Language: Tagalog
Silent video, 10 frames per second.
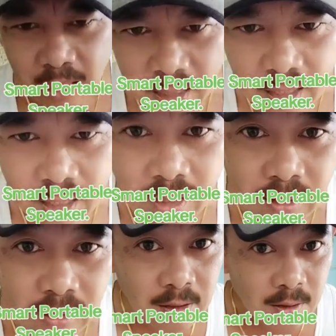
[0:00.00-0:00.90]
nag
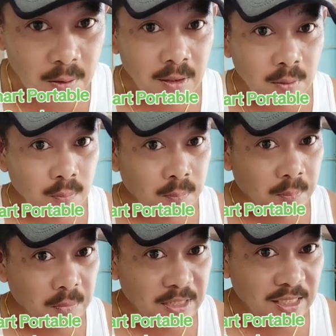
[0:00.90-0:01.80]

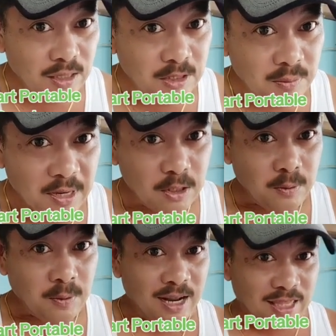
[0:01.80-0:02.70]
bisita to sa mga
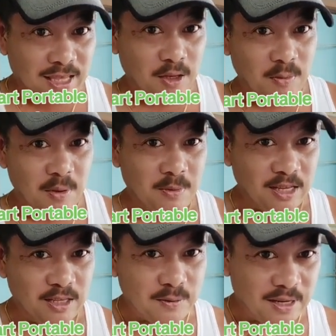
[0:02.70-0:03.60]
jowa natin, may
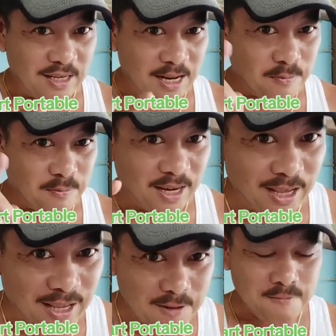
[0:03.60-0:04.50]
mga jowa dyan,
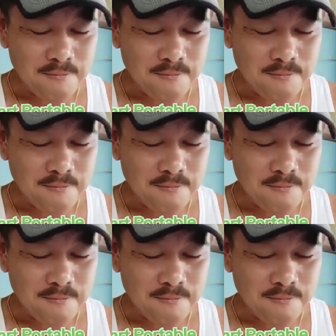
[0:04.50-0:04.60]
aminin,